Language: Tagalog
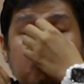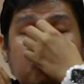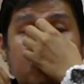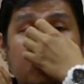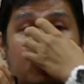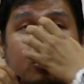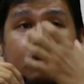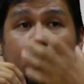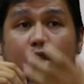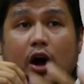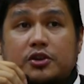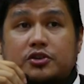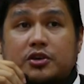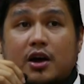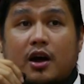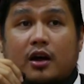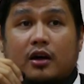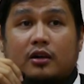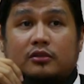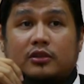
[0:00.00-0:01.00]
Lumuluha
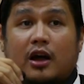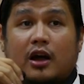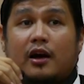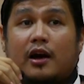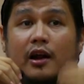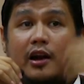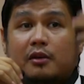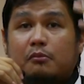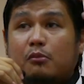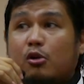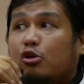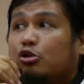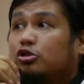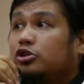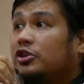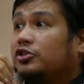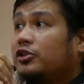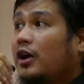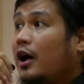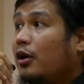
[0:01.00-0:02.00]
siya. Tanggalin mo ako
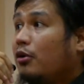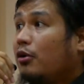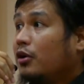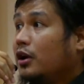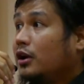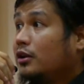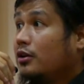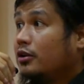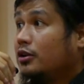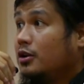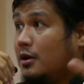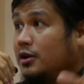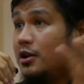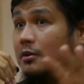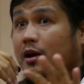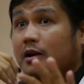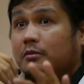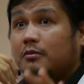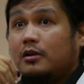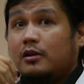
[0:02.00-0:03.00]
sa sarong ito. Di ba sa
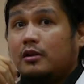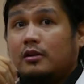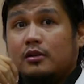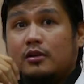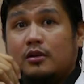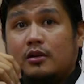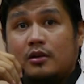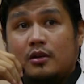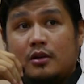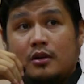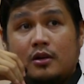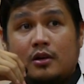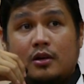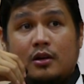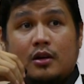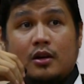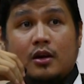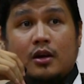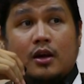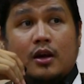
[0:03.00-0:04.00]
Bible?
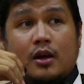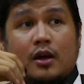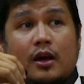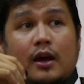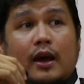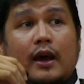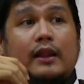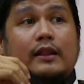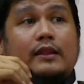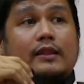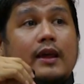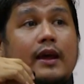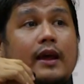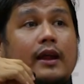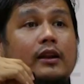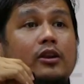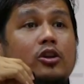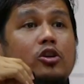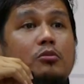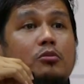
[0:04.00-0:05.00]
And
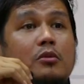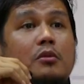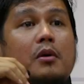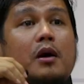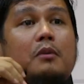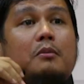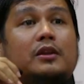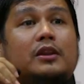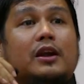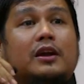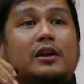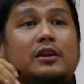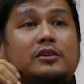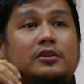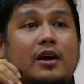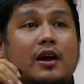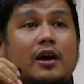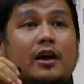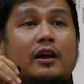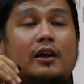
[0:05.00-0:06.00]
then, nung mamamatay na
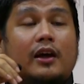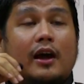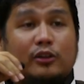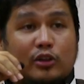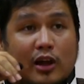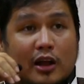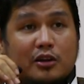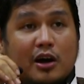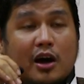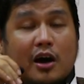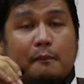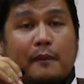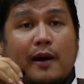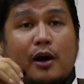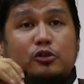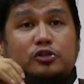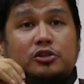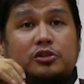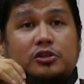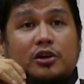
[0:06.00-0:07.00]
siya at
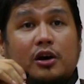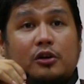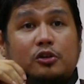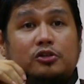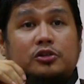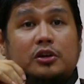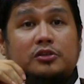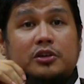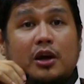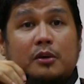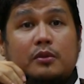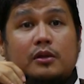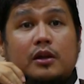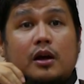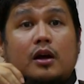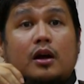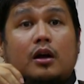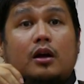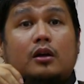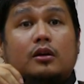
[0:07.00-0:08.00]
nakakapako siya sa cross, ang sabi
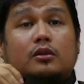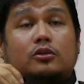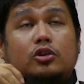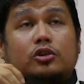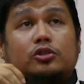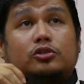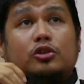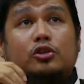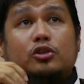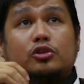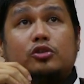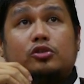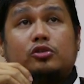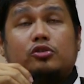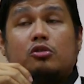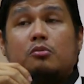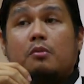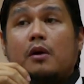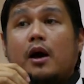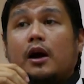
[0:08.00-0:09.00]
niya, Diyos ko, Diyos
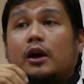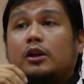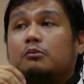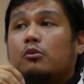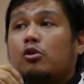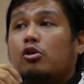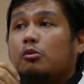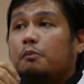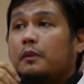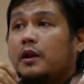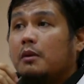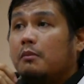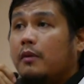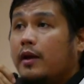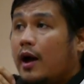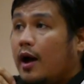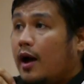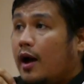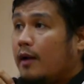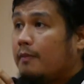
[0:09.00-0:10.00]
ko, bakit mo ako
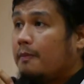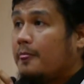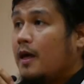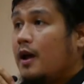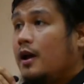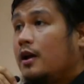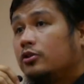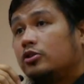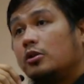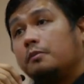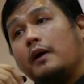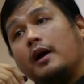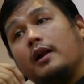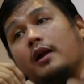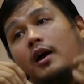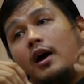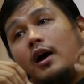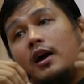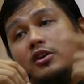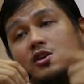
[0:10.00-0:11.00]
pinabayaan? So
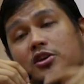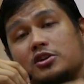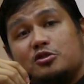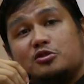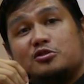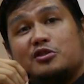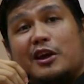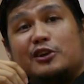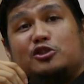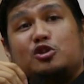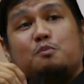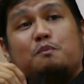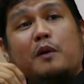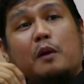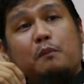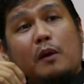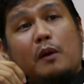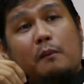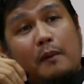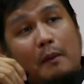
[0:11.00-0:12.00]
para kay Jesus Christ, yung
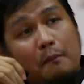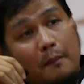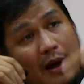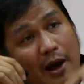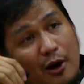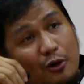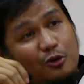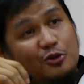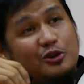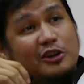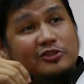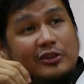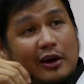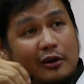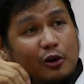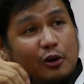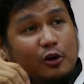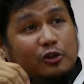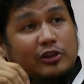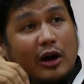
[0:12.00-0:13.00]
pagpapapako niya sa
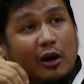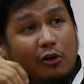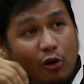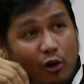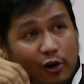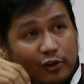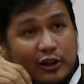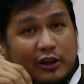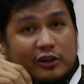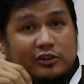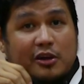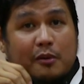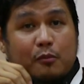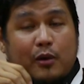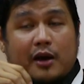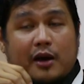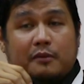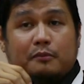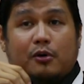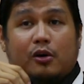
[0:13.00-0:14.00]
cross, according to
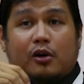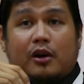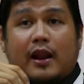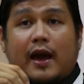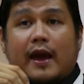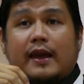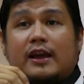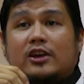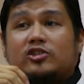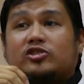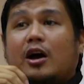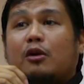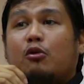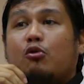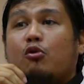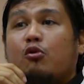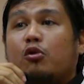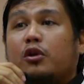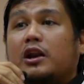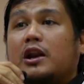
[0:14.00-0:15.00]
Bible, ay isang
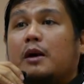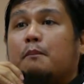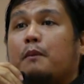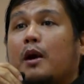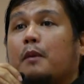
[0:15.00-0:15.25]
uri ng